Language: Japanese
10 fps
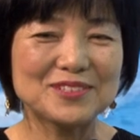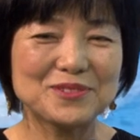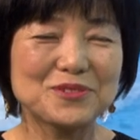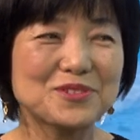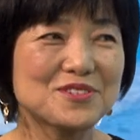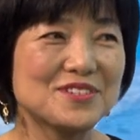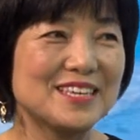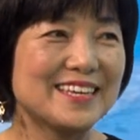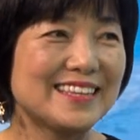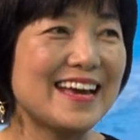この曲弾
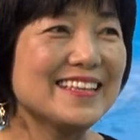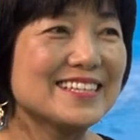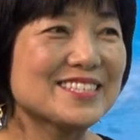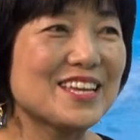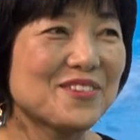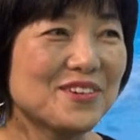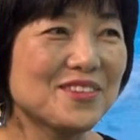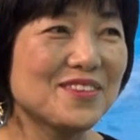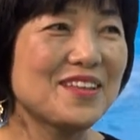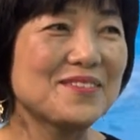きたいんですけど」っ
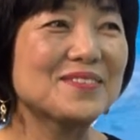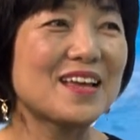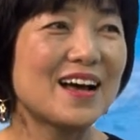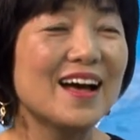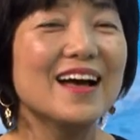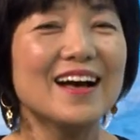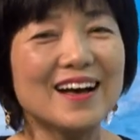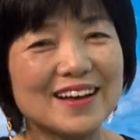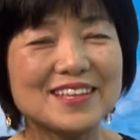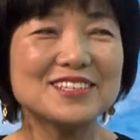て言ったら「あ
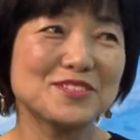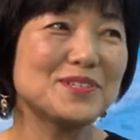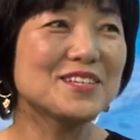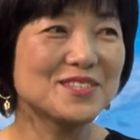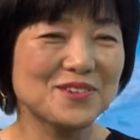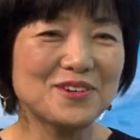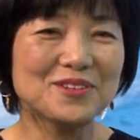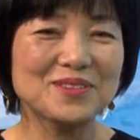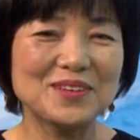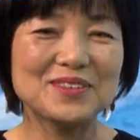あ大丈夫です
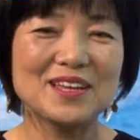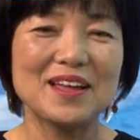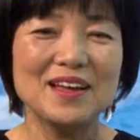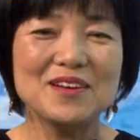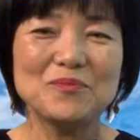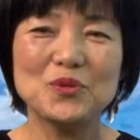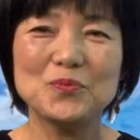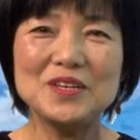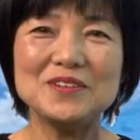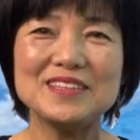よ」って言ってもう
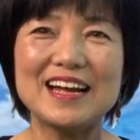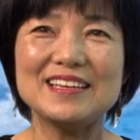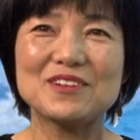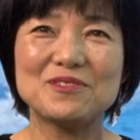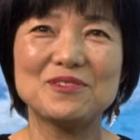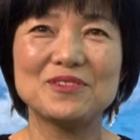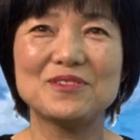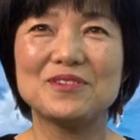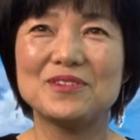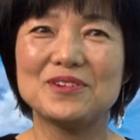見るなりこ
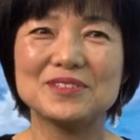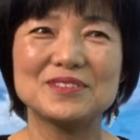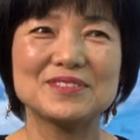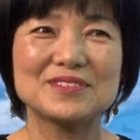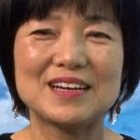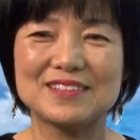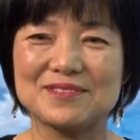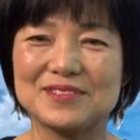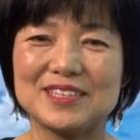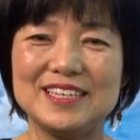うあ
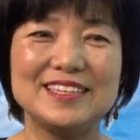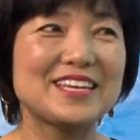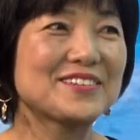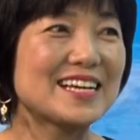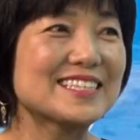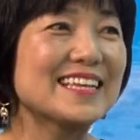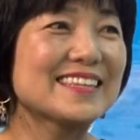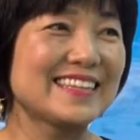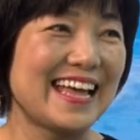の弾いてくださって